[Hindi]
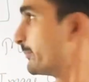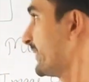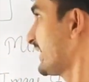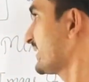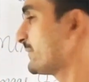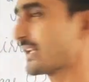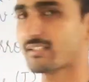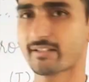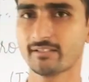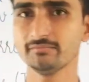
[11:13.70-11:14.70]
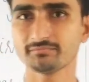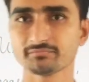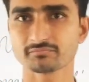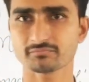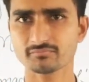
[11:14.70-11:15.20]
मिरर की बात कर रहे
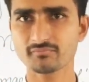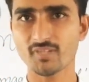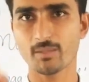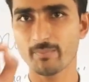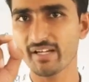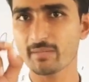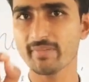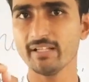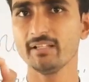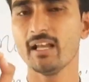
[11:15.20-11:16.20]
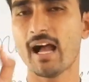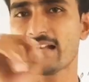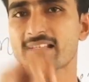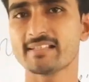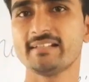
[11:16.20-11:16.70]
हैं मिरर में
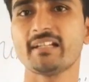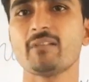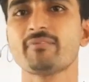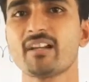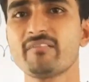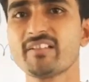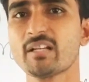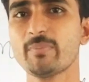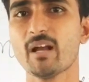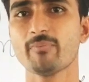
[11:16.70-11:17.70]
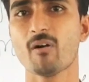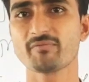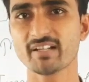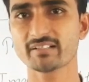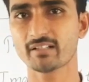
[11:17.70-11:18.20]
अगर सेंटर ऑफ कर्वेचर पे आप
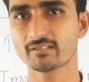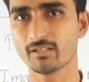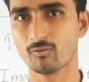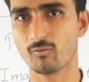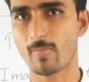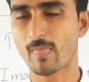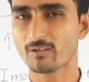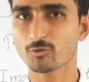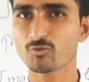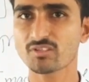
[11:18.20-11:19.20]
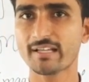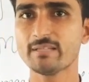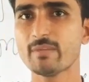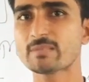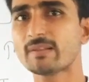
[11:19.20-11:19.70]
ऑब्जेक्ट रखते हो तो उसका
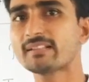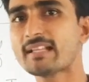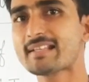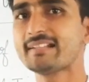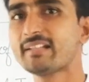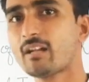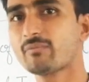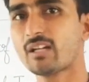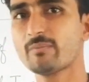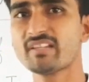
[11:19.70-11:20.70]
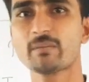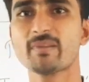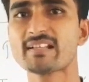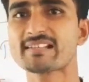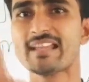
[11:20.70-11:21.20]
इमेज बनता है सेंटर ऑफ कर्वेचर
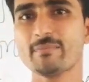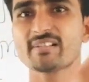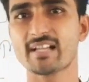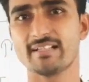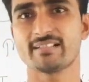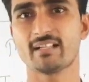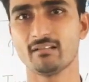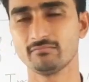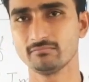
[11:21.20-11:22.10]
पे सेम साइज़ का